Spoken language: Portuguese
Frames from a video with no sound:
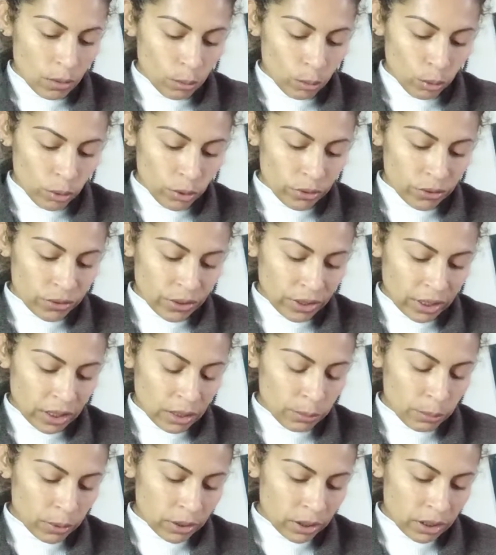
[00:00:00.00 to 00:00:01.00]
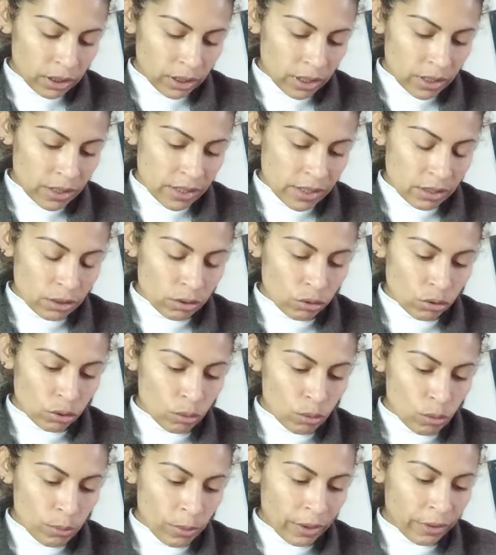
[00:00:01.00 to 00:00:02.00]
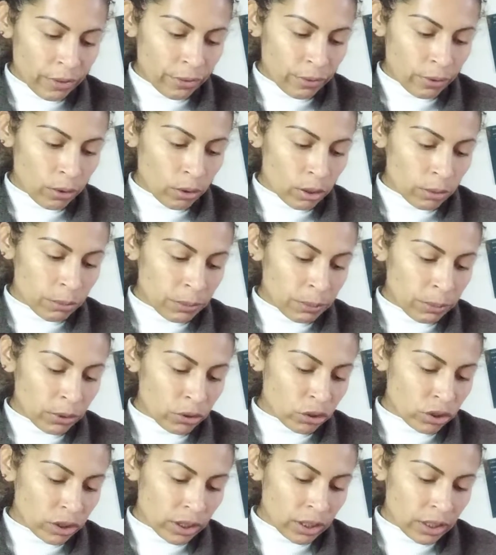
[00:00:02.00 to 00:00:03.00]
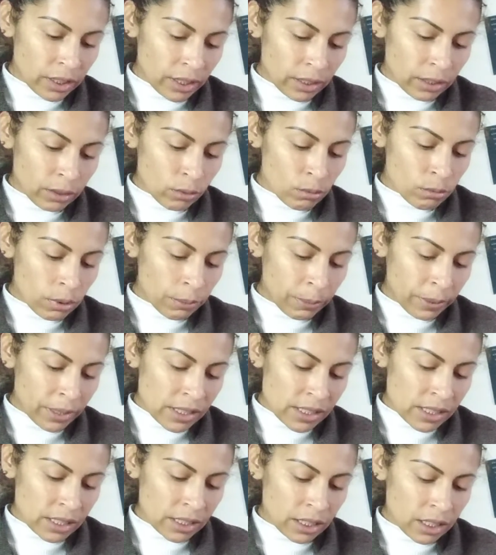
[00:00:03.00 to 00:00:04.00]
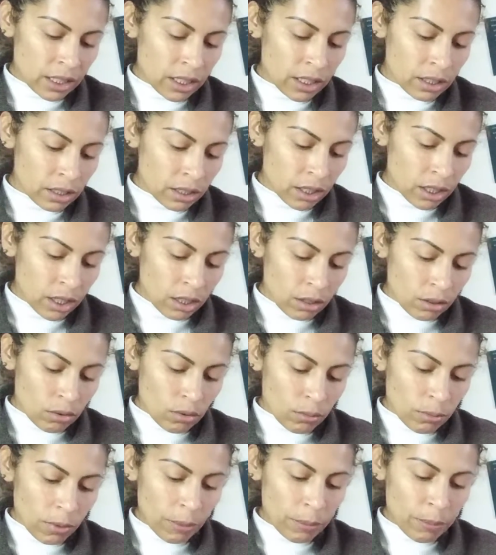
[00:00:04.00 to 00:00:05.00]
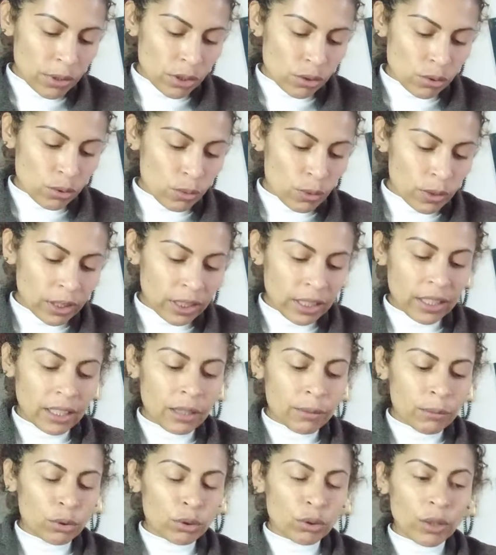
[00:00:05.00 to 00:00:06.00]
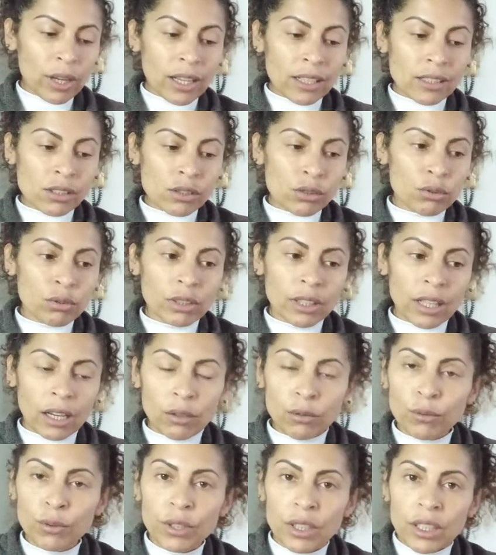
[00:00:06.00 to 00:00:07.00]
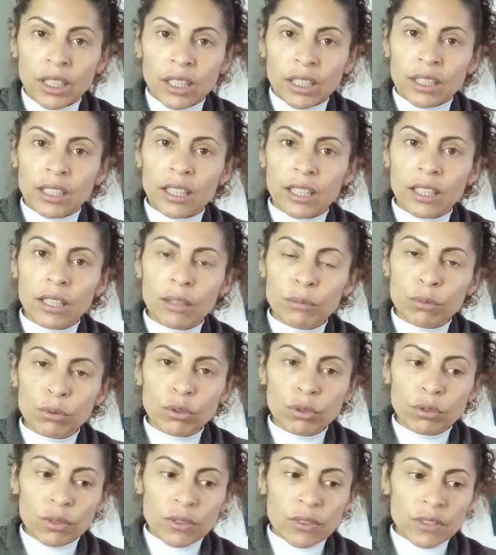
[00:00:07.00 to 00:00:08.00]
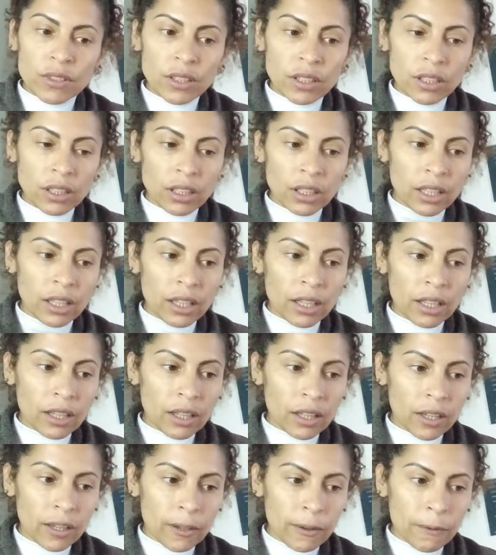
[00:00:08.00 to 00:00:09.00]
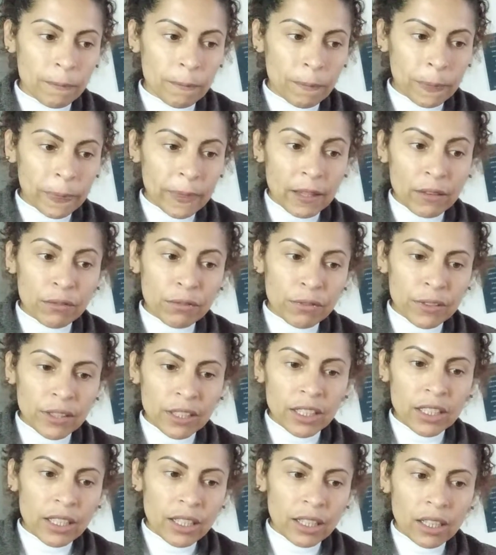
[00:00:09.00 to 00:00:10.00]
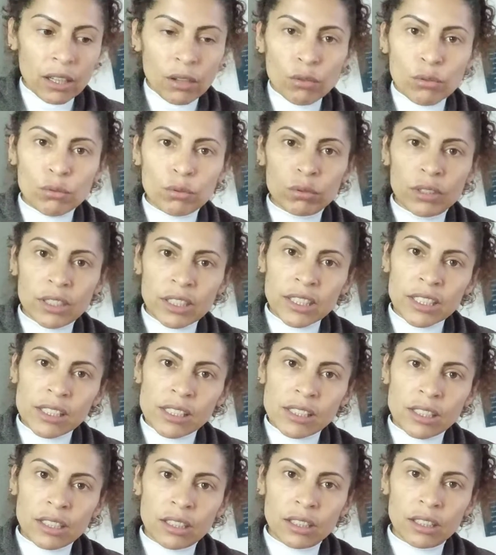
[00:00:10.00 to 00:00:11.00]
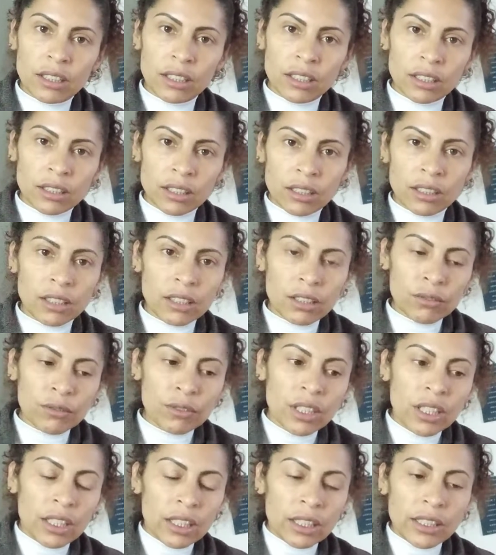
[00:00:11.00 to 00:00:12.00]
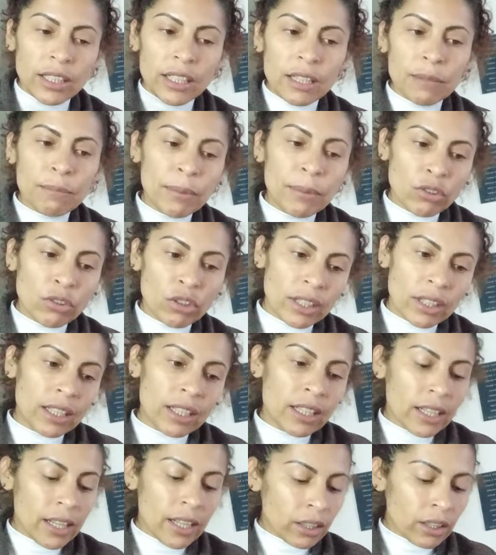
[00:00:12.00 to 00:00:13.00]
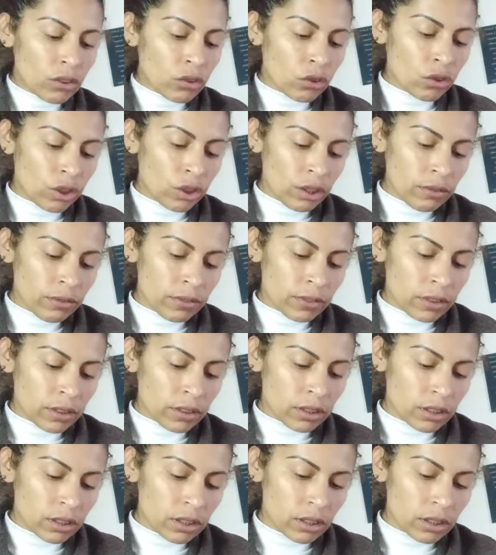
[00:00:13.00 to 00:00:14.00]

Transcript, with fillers: Muitos aqui podem ter sido de alguma forma, podem ter entrado em alguma parceria com uma pessoa que era muito racional, que era muito assim, é, fria, calculista, entendeu? E de repente até negativa.